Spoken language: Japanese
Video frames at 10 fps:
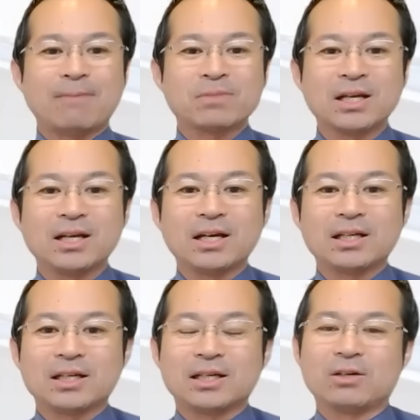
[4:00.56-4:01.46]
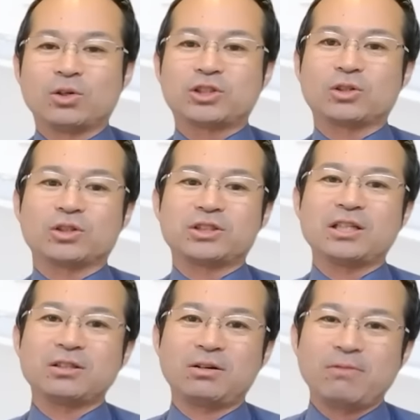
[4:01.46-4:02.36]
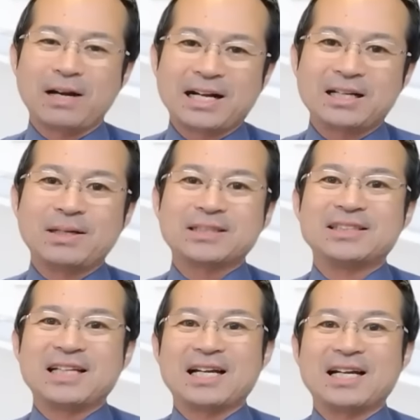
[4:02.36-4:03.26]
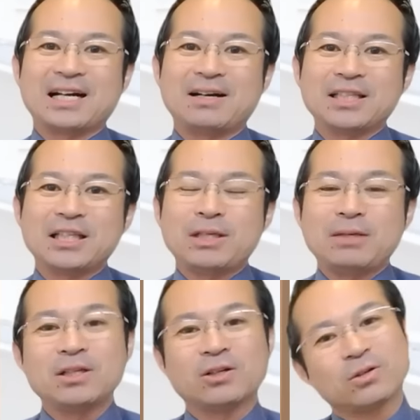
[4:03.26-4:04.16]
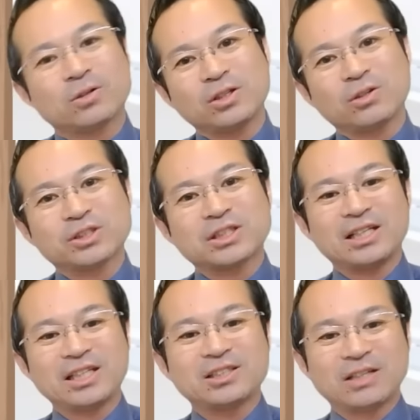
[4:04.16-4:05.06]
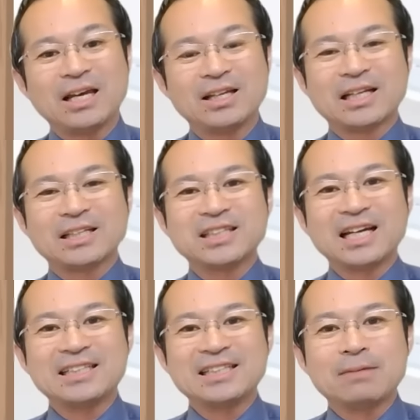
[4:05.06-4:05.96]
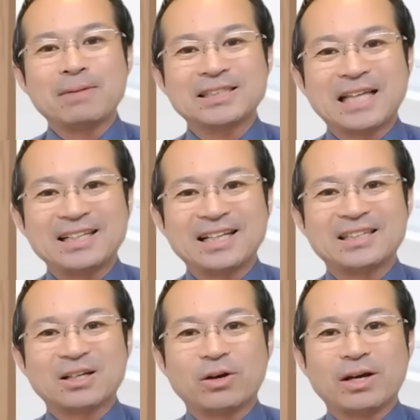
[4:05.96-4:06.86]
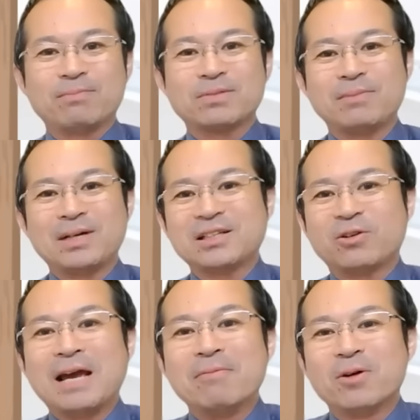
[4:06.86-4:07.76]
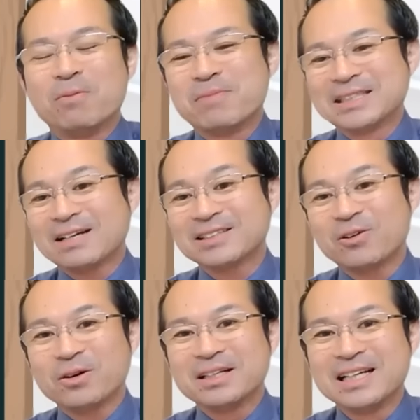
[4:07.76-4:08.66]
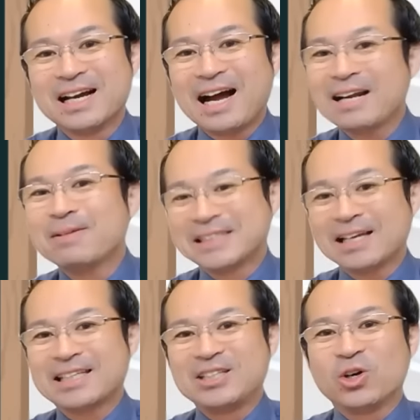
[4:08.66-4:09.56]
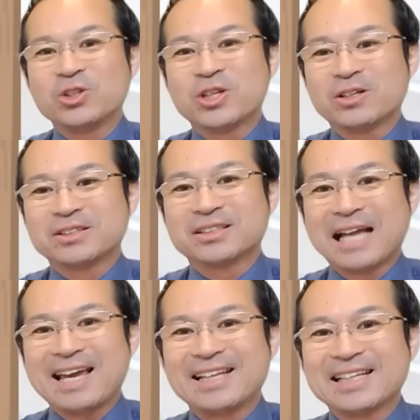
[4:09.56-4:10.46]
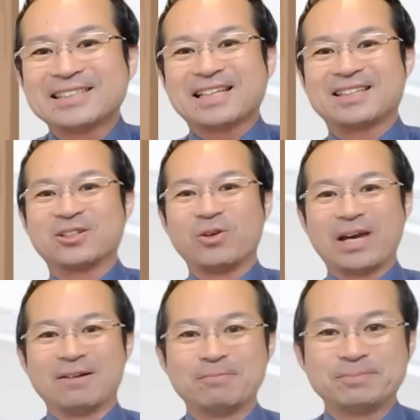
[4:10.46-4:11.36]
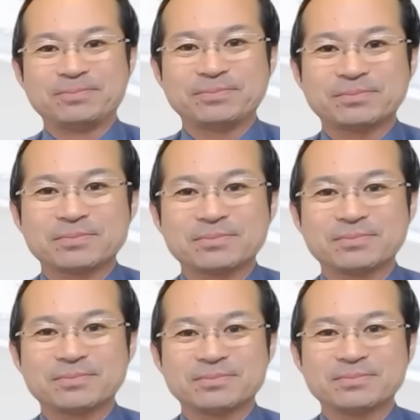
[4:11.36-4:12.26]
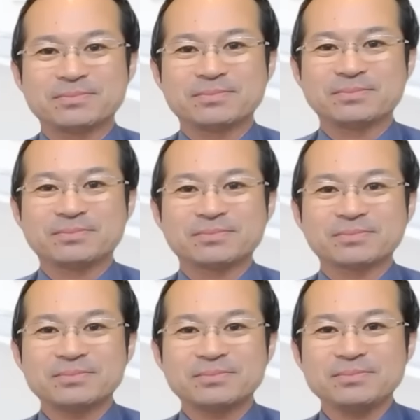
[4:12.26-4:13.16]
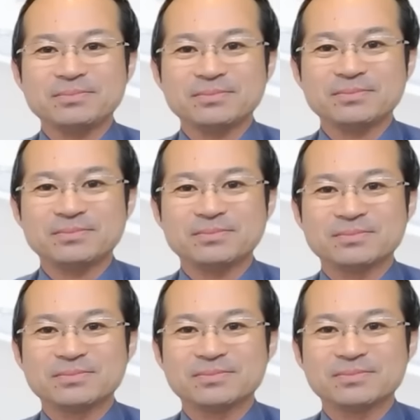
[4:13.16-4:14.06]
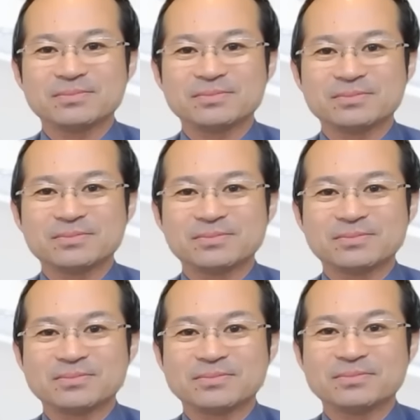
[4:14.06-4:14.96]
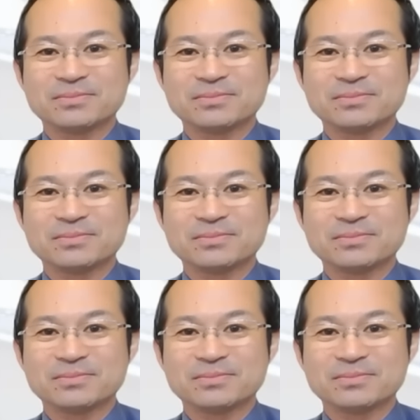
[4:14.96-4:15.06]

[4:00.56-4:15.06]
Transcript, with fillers: で、お仕事してると分かります。なかなか日々日々のことでお疲れですよね。徹夜になりました。なんて声。まじゃこれもうめちゃくちゃありません昨日の夜大変でしたっていう声。はい、あのー前日、前々日、